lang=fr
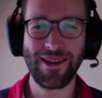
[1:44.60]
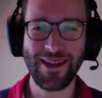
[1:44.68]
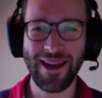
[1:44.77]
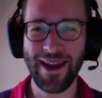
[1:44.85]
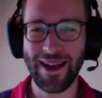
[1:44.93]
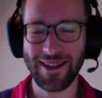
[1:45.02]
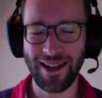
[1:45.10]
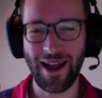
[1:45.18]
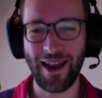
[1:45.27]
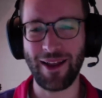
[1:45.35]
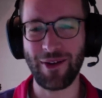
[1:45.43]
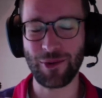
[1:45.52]
liées
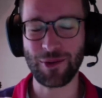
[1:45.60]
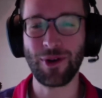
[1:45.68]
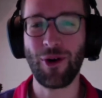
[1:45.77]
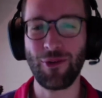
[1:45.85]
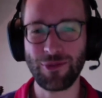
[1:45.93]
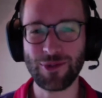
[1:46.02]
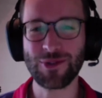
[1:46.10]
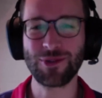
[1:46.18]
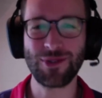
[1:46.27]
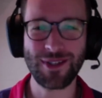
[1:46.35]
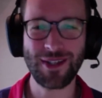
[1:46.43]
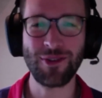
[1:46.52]
à, la, en fonction
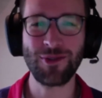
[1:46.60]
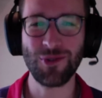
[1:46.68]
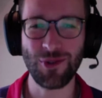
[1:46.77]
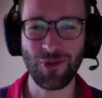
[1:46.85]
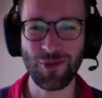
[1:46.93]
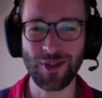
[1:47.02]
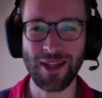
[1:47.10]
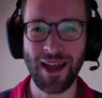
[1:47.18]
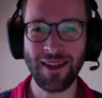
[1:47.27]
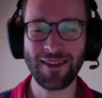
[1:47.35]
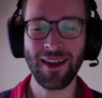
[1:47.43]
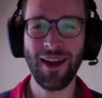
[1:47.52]
du statut où vous
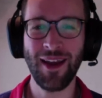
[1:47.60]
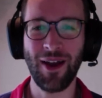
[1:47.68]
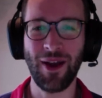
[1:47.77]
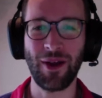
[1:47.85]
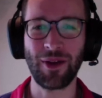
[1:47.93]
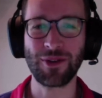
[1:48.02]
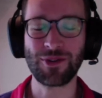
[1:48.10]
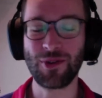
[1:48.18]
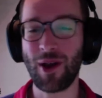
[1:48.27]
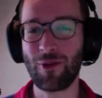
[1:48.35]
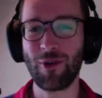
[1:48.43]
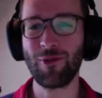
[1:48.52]
êtes, euh, ce
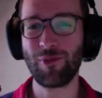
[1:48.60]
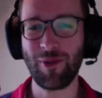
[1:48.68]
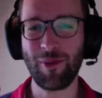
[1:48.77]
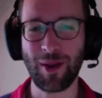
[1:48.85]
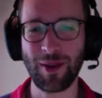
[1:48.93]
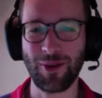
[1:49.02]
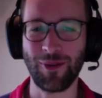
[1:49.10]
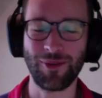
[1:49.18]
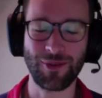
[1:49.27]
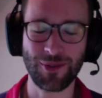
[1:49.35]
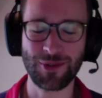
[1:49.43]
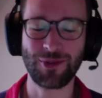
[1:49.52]
à quoi vous pouvez prétendre.
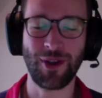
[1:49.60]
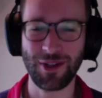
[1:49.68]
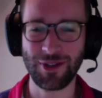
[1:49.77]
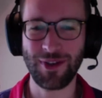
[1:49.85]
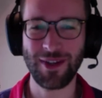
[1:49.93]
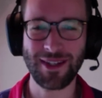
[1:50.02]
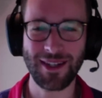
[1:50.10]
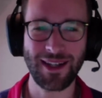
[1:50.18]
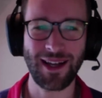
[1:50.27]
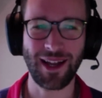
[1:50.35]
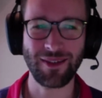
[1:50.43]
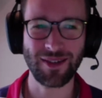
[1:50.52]
Donc je vais, je essayer de
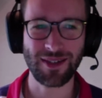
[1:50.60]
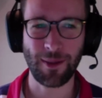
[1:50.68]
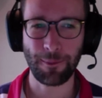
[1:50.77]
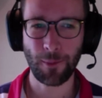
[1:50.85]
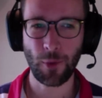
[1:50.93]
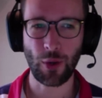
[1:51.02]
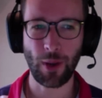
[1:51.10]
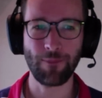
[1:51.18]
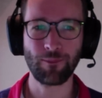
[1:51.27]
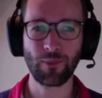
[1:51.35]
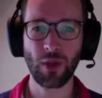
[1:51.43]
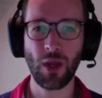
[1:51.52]
clarifier ça. Ok.
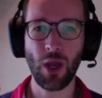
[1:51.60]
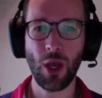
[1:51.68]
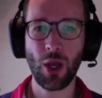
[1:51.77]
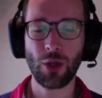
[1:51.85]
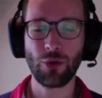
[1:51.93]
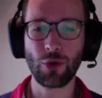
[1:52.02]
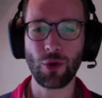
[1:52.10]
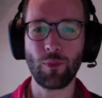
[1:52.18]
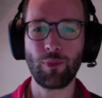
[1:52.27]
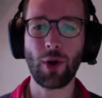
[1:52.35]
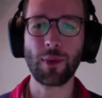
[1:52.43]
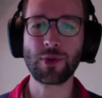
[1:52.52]
Donc
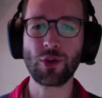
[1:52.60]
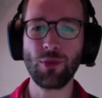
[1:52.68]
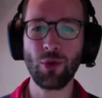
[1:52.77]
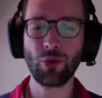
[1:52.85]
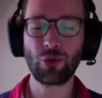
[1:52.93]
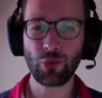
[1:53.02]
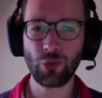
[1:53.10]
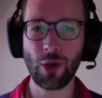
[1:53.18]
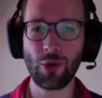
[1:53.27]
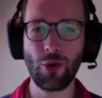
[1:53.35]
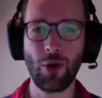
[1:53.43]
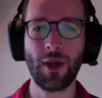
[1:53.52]
pour absolument tous
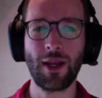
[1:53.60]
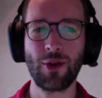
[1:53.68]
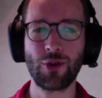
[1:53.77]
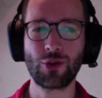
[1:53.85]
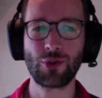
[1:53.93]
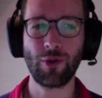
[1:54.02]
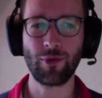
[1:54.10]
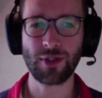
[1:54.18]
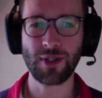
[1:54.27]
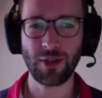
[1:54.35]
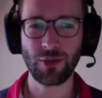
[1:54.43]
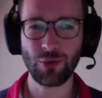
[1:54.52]
les loueurs, quels que soient vos
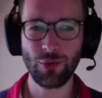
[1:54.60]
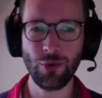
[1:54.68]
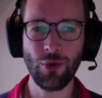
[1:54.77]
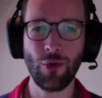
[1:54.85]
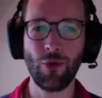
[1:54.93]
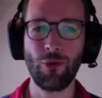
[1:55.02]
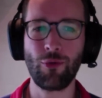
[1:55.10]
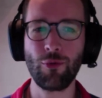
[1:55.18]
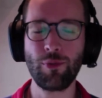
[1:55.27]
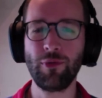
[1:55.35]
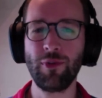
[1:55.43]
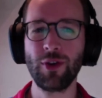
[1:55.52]
statuts, vous
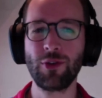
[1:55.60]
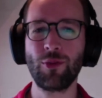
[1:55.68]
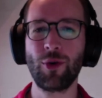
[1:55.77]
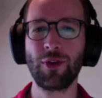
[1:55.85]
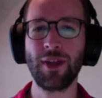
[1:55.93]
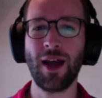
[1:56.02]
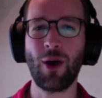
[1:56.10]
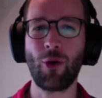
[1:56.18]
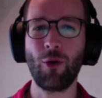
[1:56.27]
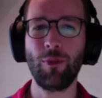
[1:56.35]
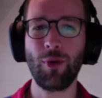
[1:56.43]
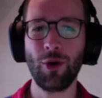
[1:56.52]
pouvez demander un
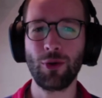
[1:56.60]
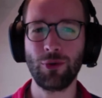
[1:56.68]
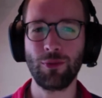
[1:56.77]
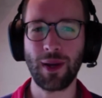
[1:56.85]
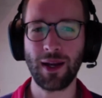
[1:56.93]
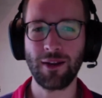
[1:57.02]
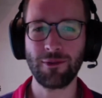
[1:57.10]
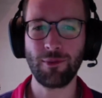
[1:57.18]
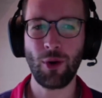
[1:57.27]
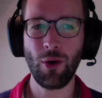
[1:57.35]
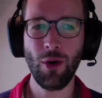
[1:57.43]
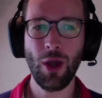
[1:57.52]
report de
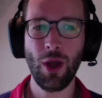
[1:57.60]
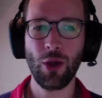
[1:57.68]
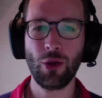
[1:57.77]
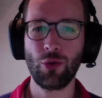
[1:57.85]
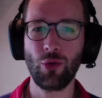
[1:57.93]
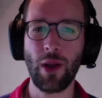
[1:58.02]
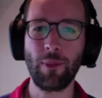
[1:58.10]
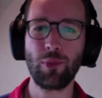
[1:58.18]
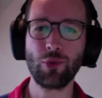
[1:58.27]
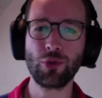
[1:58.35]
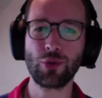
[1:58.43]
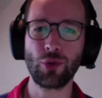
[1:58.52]
prélèvement de
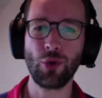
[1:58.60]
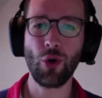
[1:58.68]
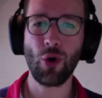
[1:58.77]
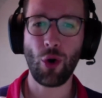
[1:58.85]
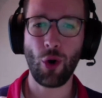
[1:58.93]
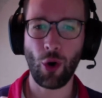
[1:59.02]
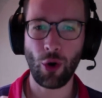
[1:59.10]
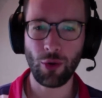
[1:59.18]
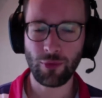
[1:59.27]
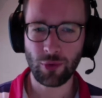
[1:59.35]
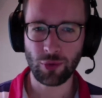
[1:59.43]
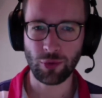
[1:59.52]
l'impôt sur le
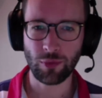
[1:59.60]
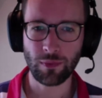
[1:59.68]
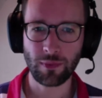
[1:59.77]
revenu.